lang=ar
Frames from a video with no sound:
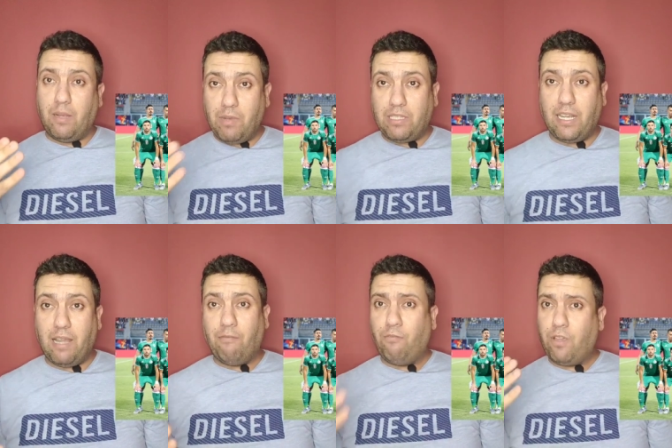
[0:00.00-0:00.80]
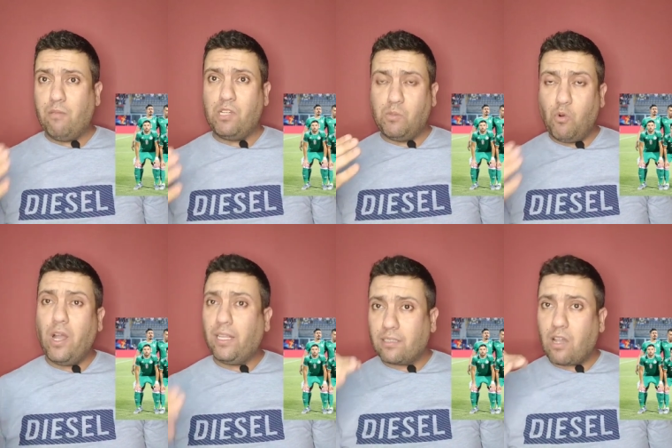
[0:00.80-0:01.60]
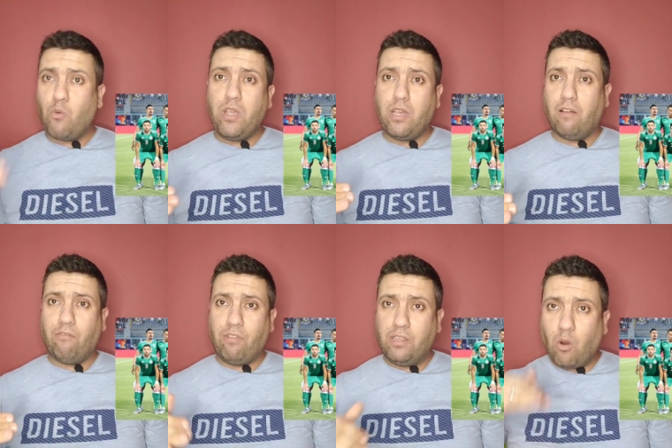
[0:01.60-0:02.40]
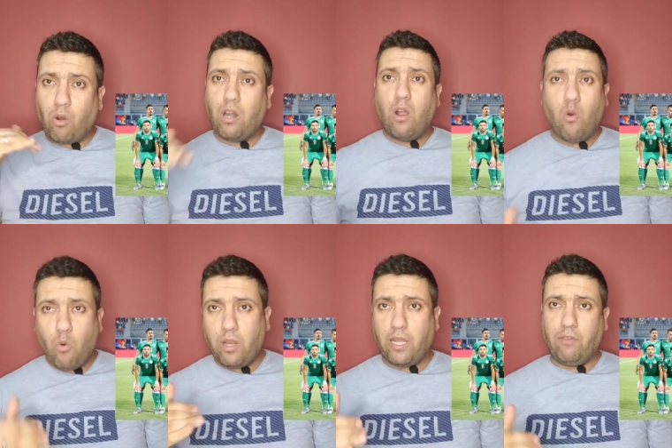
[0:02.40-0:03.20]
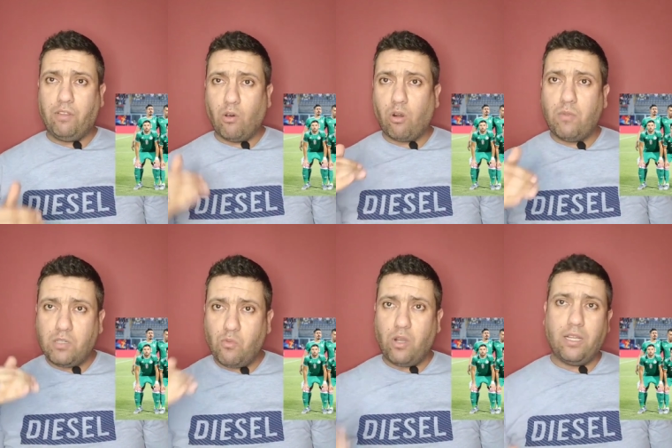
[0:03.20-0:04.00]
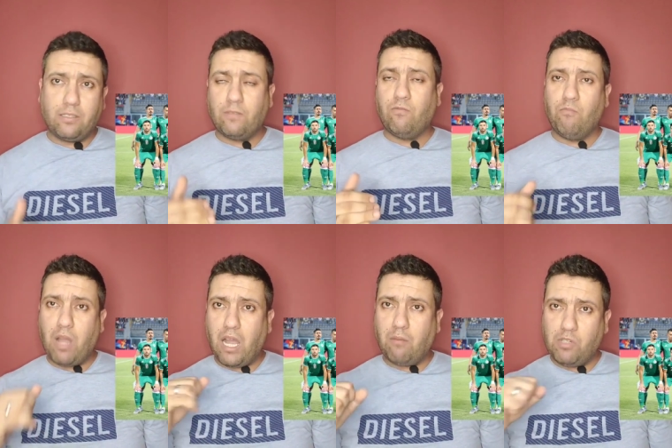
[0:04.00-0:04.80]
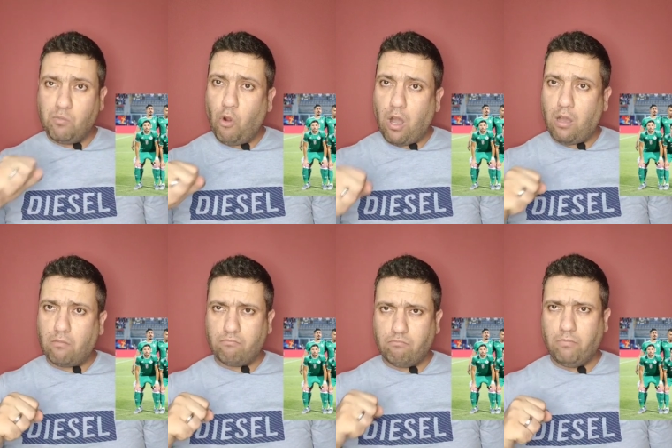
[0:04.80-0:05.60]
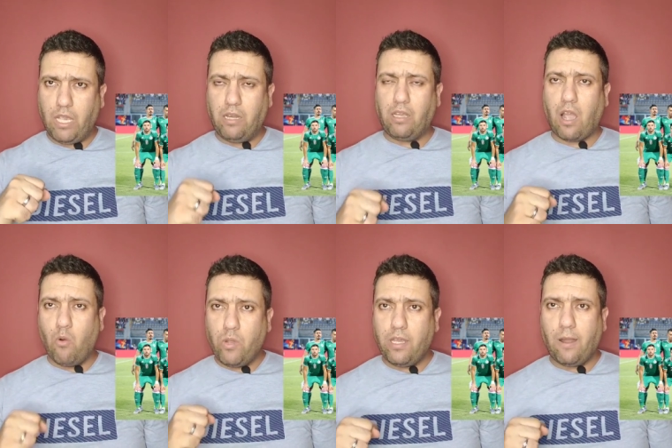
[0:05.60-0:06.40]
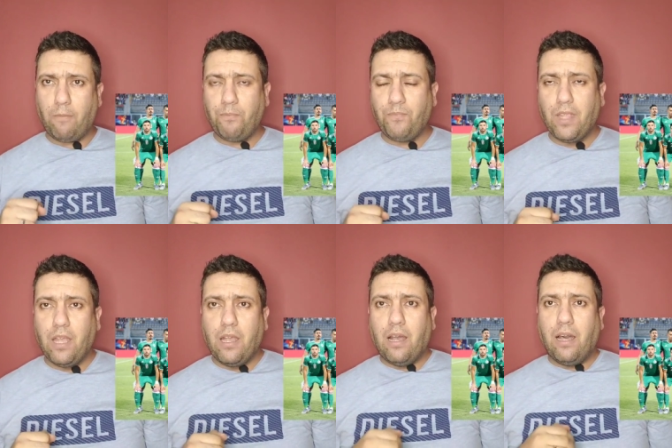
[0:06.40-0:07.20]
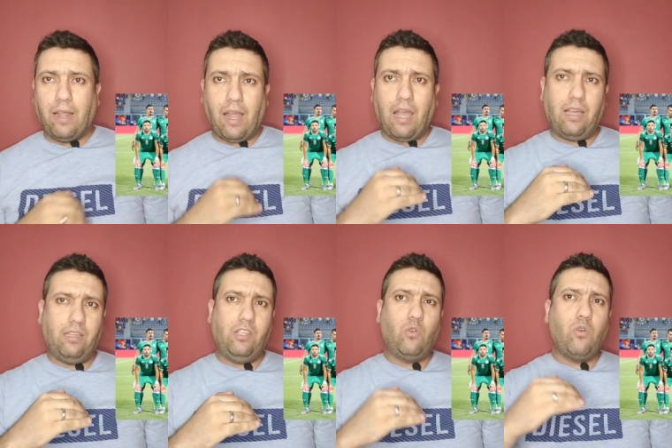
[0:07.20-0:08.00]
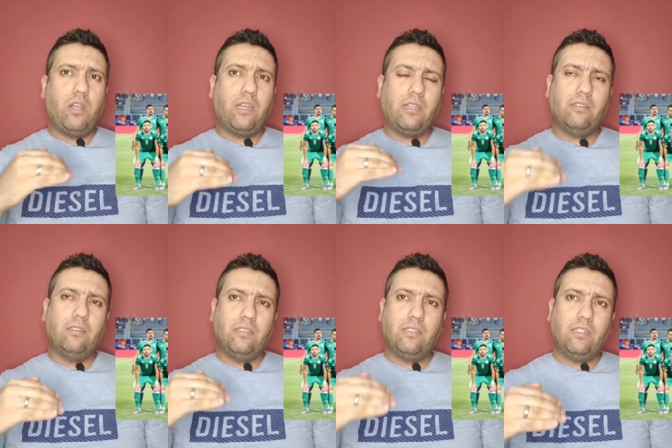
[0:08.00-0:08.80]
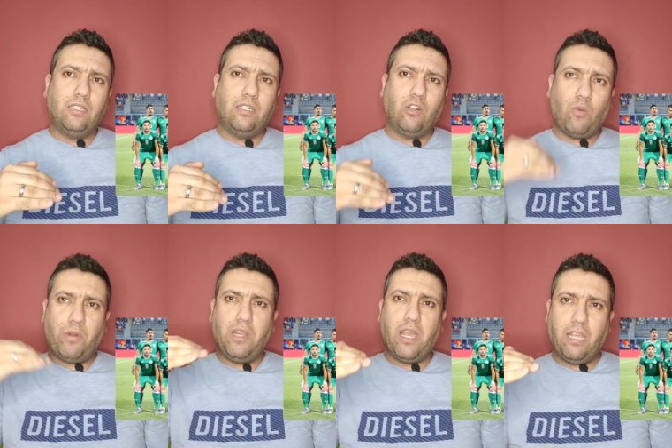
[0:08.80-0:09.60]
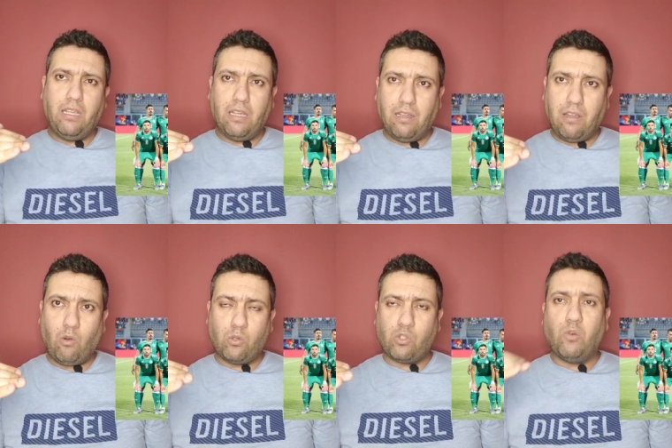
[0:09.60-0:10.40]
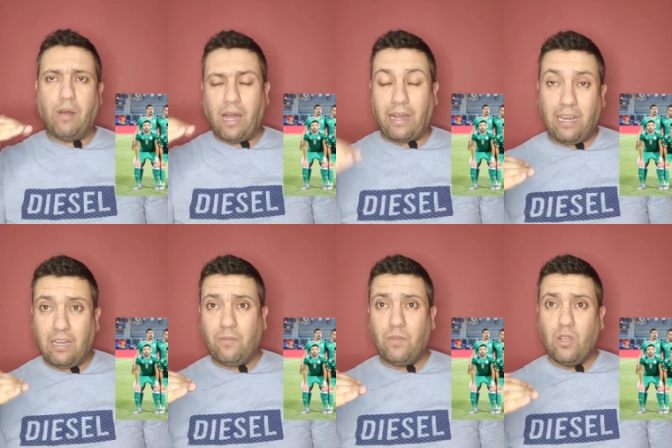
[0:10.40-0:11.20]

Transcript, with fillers: لما تلعب في مجموعات قويه في الدور الاول يعني في دور المجموعات مع مجموعه يعني قويه راح يكون لك الربع آه، آه، نهائي خصوم اقل